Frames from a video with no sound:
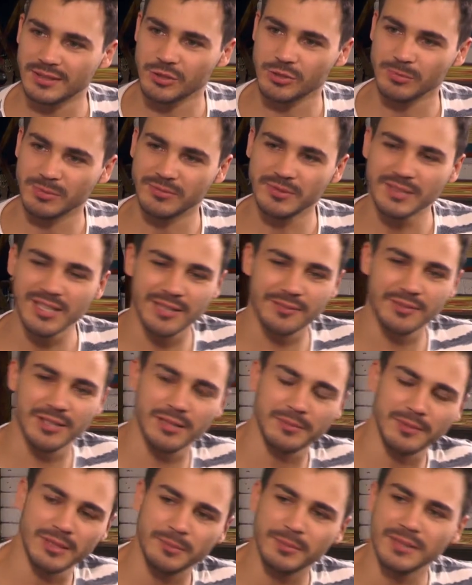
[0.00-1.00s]
чтобы
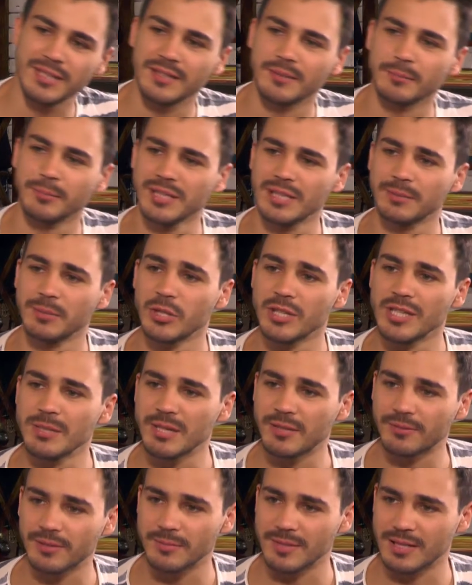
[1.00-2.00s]
выгравировано было мое имя
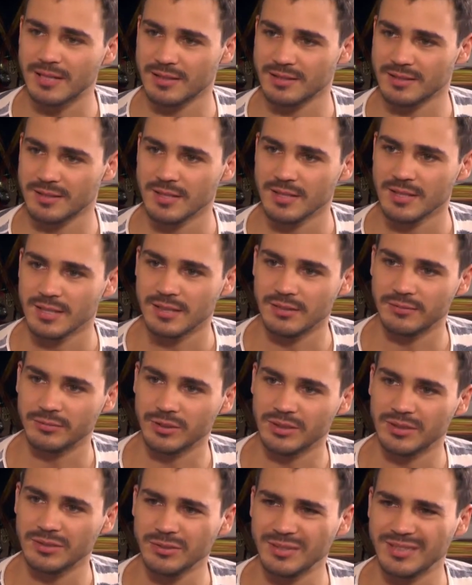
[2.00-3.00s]
и фамилия.
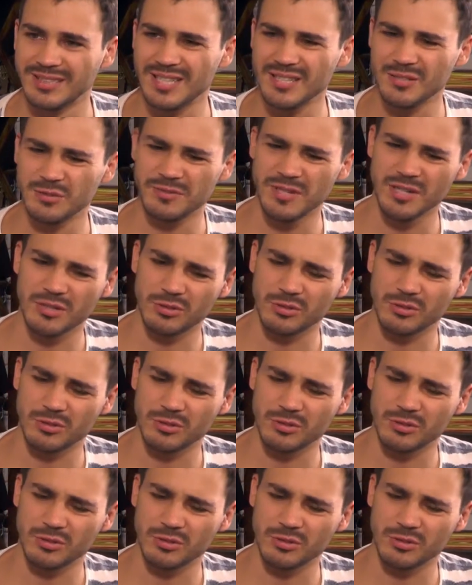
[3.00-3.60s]
Вот, но я не уверен, что